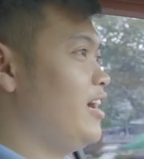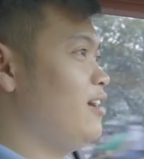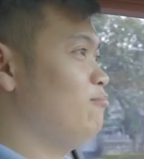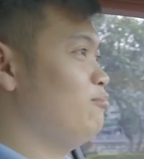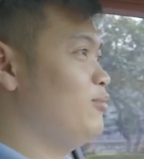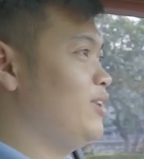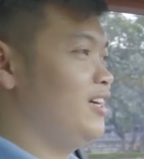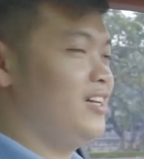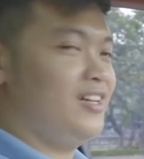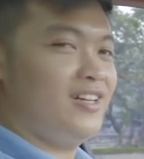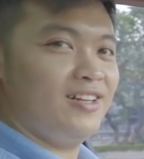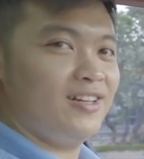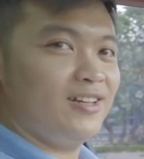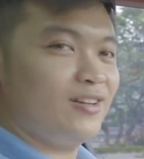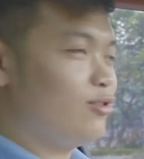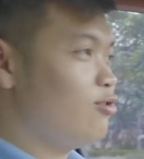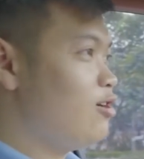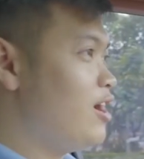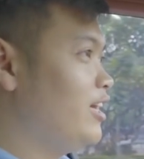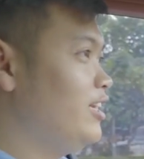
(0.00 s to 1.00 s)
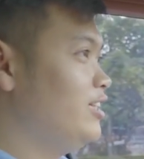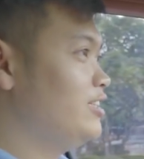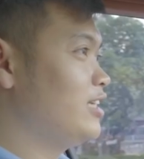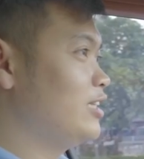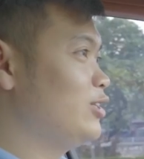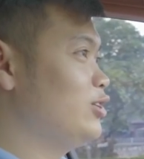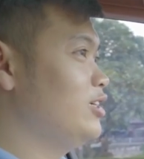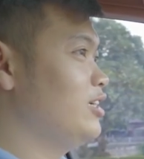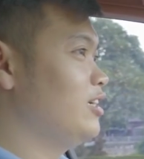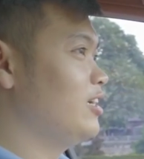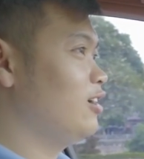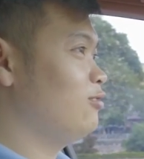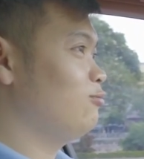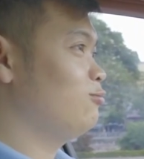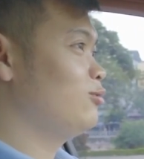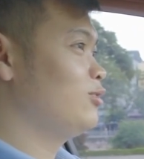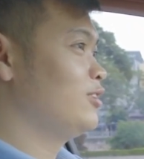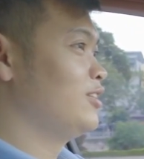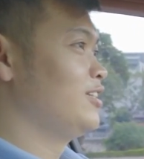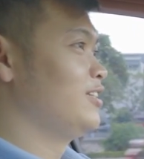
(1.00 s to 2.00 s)
em có hay đi Trần Duy Hưng không?
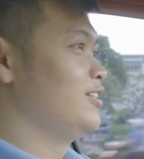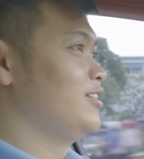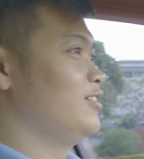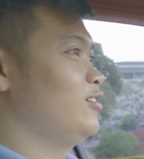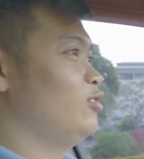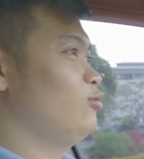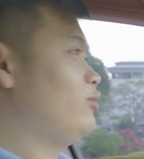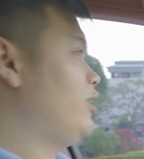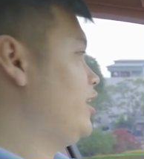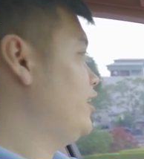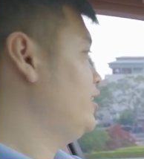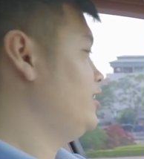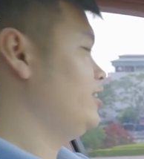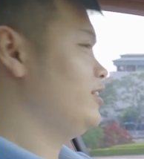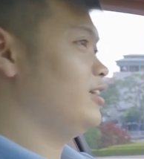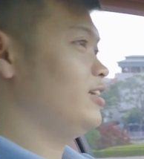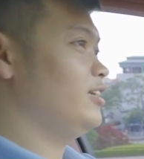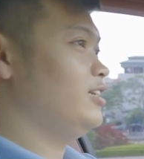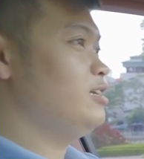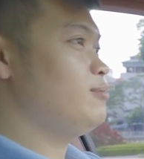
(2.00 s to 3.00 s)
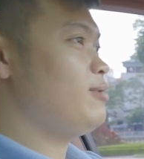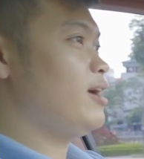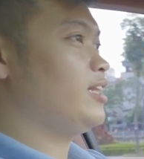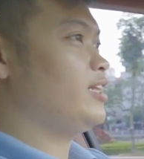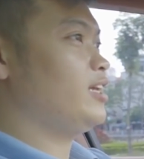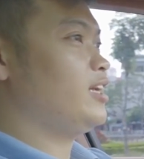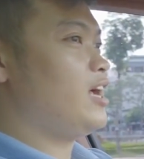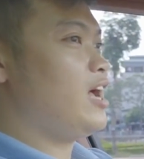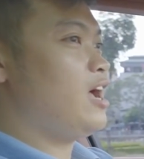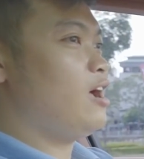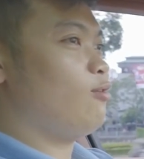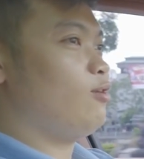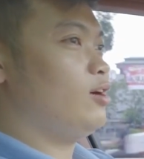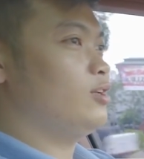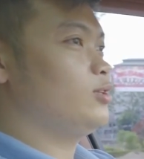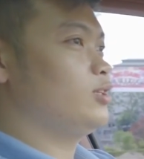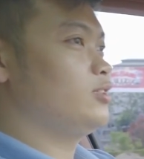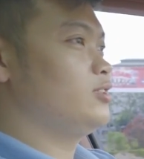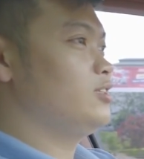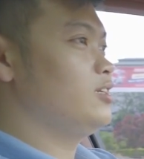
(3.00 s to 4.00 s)
Hôm nay thì đi Ben tay ga qua
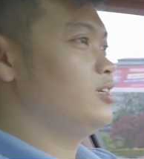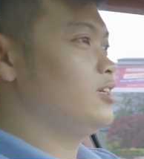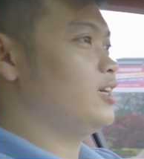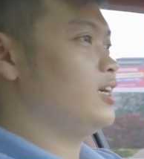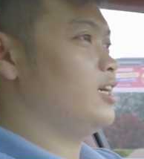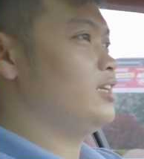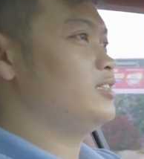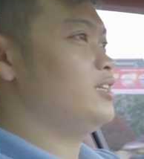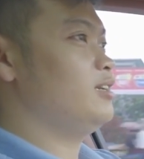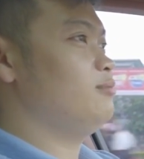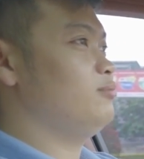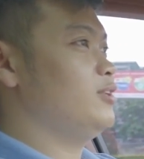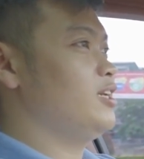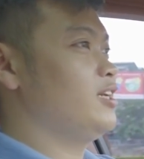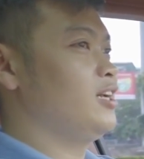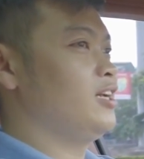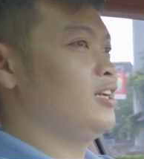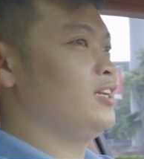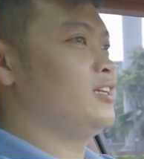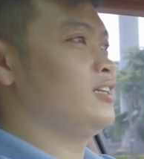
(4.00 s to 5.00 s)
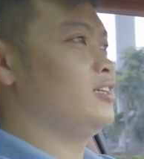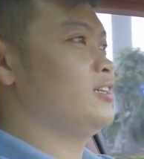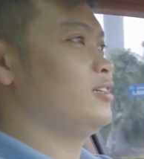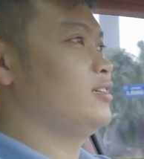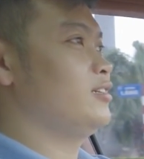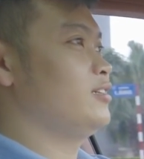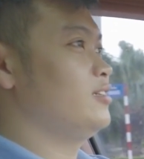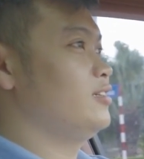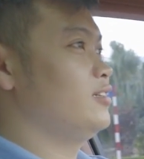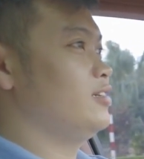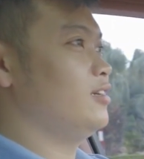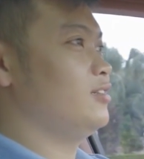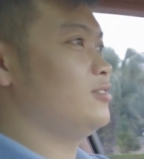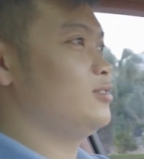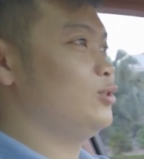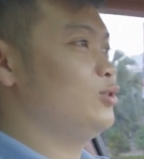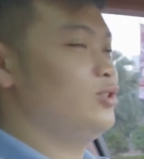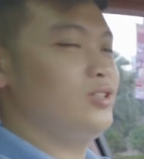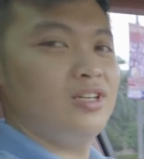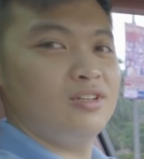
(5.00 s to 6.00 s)
Trần Duy Hưng ấy xem tình hình ở
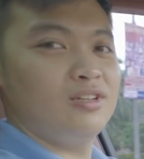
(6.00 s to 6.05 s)
Trần Duy